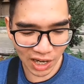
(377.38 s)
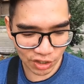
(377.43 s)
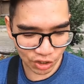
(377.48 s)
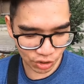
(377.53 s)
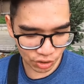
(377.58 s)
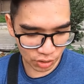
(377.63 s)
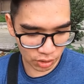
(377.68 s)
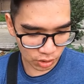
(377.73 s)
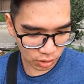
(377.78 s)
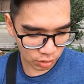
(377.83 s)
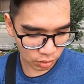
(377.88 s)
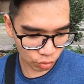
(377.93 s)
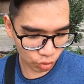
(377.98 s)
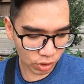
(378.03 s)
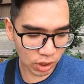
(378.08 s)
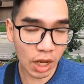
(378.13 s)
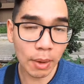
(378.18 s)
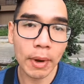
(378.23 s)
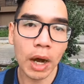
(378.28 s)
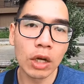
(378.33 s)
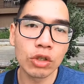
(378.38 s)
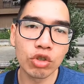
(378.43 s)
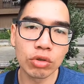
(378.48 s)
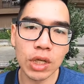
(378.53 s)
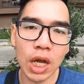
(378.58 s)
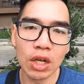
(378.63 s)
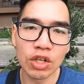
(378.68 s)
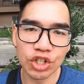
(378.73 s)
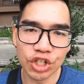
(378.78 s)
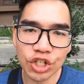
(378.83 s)
菜汁，所以代表它韭
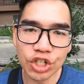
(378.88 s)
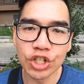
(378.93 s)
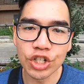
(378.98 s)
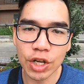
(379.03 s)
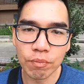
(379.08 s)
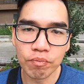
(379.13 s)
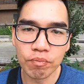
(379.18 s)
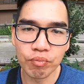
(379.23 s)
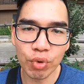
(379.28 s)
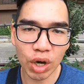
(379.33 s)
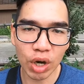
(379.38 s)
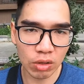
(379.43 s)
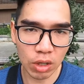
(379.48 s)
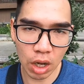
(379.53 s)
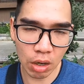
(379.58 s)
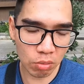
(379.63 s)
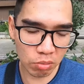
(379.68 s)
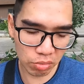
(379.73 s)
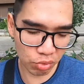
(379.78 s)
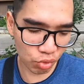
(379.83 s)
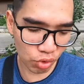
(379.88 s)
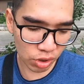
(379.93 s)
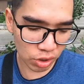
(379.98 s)
菜很新鲜，不然他们不